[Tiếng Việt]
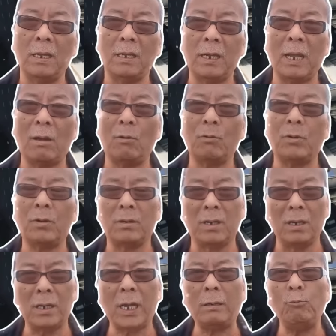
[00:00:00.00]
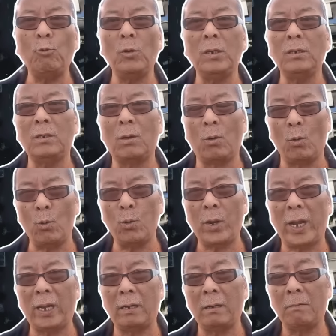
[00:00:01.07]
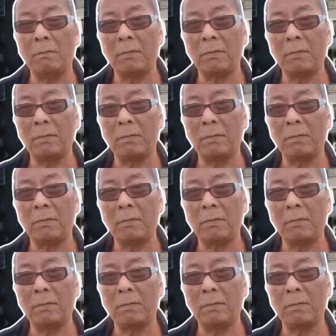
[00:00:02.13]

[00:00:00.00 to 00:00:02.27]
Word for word: vào những cánh quân của Ukraine